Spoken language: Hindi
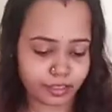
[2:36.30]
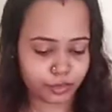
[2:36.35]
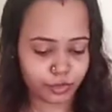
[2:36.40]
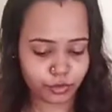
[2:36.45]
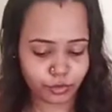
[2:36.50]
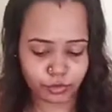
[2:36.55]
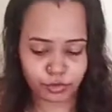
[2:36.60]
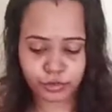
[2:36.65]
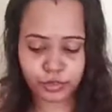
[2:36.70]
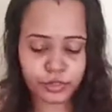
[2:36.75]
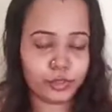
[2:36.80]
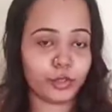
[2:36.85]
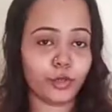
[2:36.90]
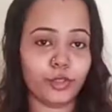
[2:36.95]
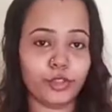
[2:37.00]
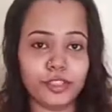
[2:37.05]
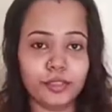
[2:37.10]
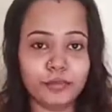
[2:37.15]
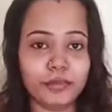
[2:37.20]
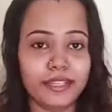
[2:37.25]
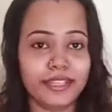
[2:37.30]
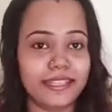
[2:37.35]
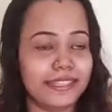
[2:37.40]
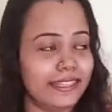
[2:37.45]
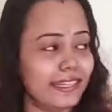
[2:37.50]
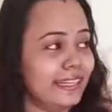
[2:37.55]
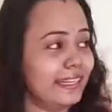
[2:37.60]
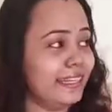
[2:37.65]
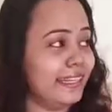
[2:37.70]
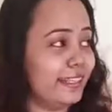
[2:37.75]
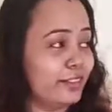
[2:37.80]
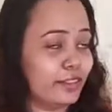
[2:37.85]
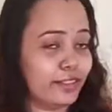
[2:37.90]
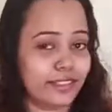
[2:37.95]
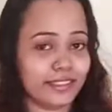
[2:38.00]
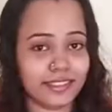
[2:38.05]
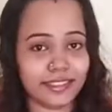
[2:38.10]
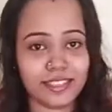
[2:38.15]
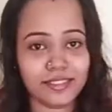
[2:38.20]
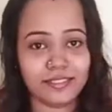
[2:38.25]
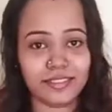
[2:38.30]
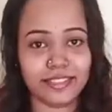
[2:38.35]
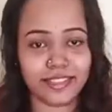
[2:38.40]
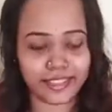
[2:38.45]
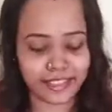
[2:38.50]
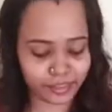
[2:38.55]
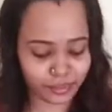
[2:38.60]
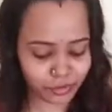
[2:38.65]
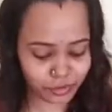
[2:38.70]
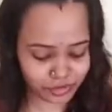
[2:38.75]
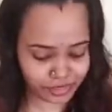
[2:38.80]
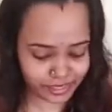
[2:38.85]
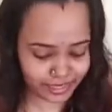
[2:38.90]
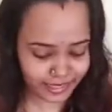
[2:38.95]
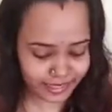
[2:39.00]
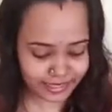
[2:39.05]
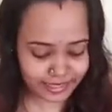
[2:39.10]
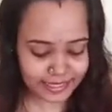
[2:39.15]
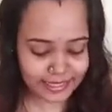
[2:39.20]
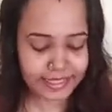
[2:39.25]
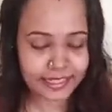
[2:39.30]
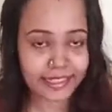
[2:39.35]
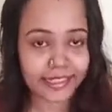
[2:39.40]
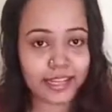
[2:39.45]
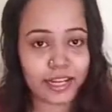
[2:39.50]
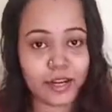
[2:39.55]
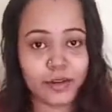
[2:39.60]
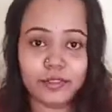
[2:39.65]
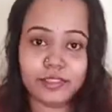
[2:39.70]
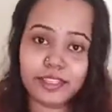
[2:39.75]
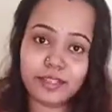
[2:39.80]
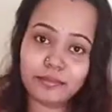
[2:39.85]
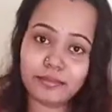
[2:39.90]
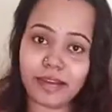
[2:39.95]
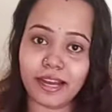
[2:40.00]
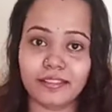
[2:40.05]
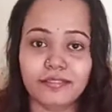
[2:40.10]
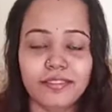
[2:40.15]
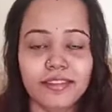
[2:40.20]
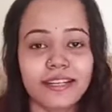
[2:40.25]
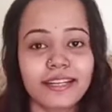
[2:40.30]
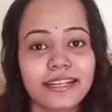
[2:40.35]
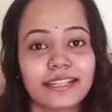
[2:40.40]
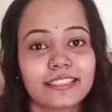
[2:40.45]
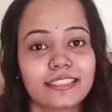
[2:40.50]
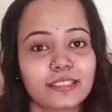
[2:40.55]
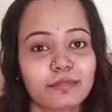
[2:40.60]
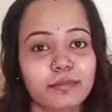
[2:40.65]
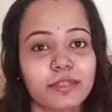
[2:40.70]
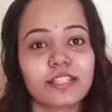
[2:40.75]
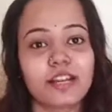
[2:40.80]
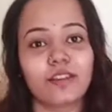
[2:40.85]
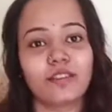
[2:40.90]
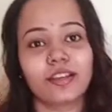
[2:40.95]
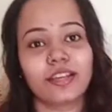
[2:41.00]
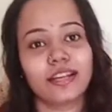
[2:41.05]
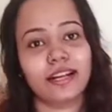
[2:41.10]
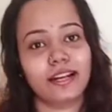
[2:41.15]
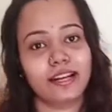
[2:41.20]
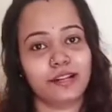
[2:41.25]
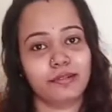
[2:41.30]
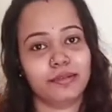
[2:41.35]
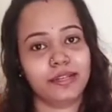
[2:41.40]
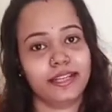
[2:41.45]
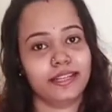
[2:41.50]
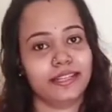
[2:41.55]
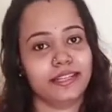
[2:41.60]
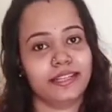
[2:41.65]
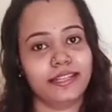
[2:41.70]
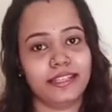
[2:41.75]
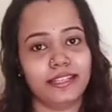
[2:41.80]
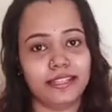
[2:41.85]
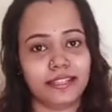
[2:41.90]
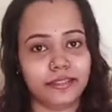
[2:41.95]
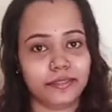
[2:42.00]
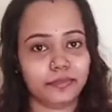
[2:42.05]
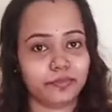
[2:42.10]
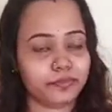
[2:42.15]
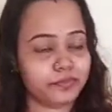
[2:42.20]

हूँ दो तीन मिनट के लिए थोड़ा सा टीवी देख लूंगी उसके बाद फिर किचन में जाऊंगी खाना बनाने के लिए